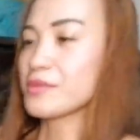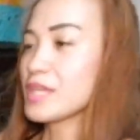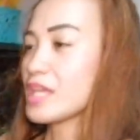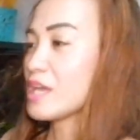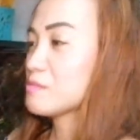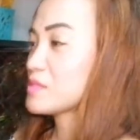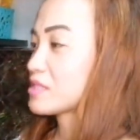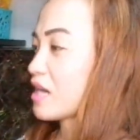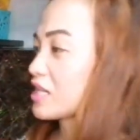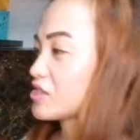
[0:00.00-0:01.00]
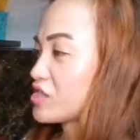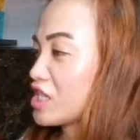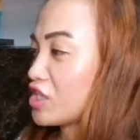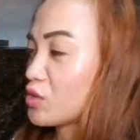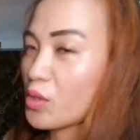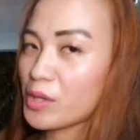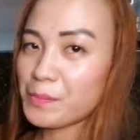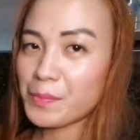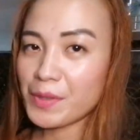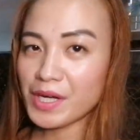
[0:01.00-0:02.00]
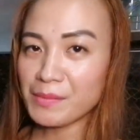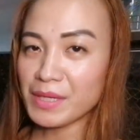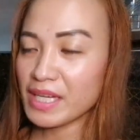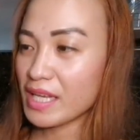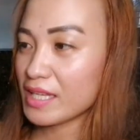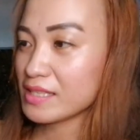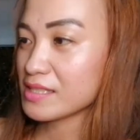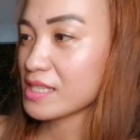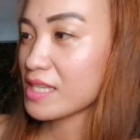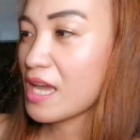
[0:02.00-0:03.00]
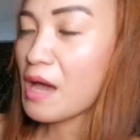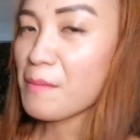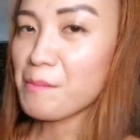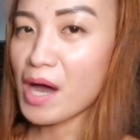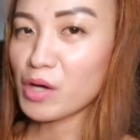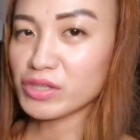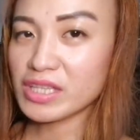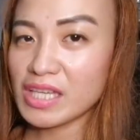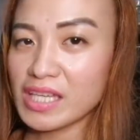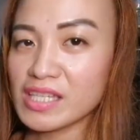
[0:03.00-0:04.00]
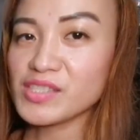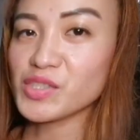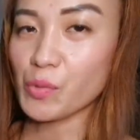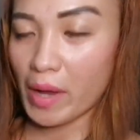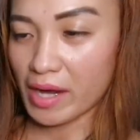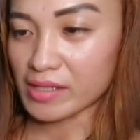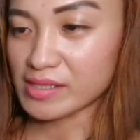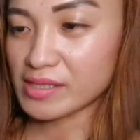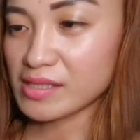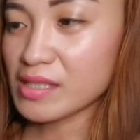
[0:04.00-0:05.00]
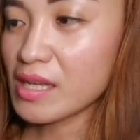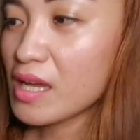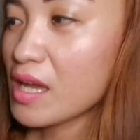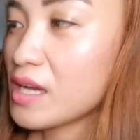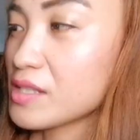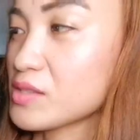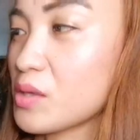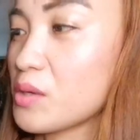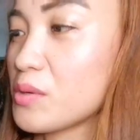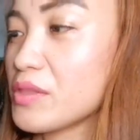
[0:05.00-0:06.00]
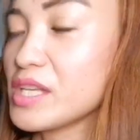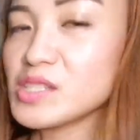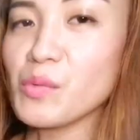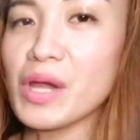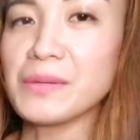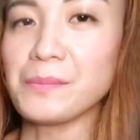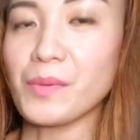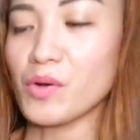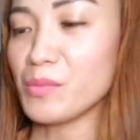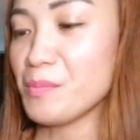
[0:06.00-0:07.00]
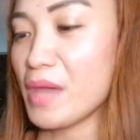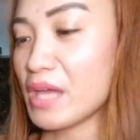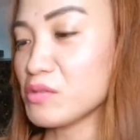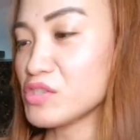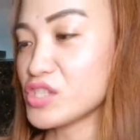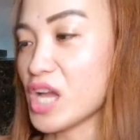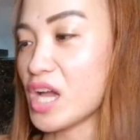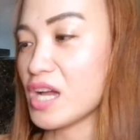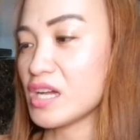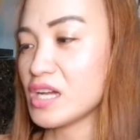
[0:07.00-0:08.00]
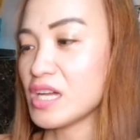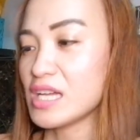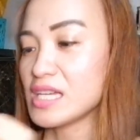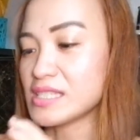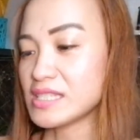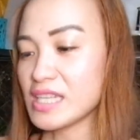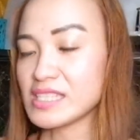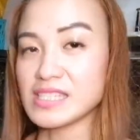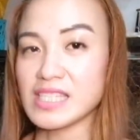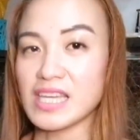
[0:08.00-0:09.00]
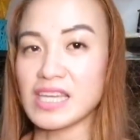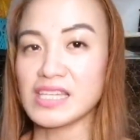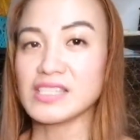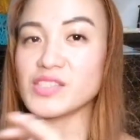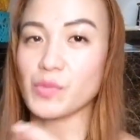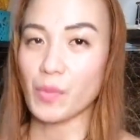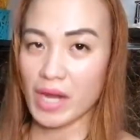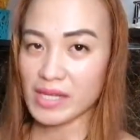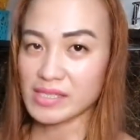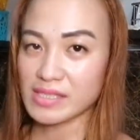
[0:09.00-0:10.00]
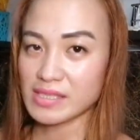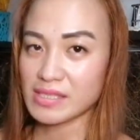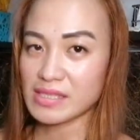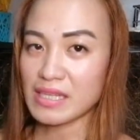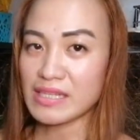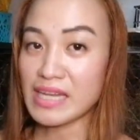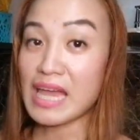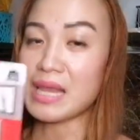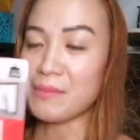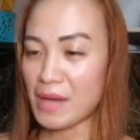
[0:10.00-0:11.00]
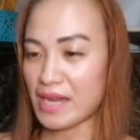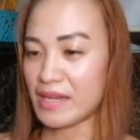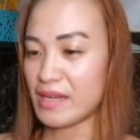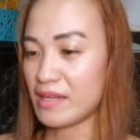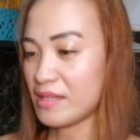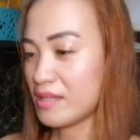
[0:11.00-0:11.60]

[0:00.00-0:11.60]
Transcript: 3M Stitch Indoor Permanent Mounting Squares. So, this one po, meron siyang 16 squares na laman.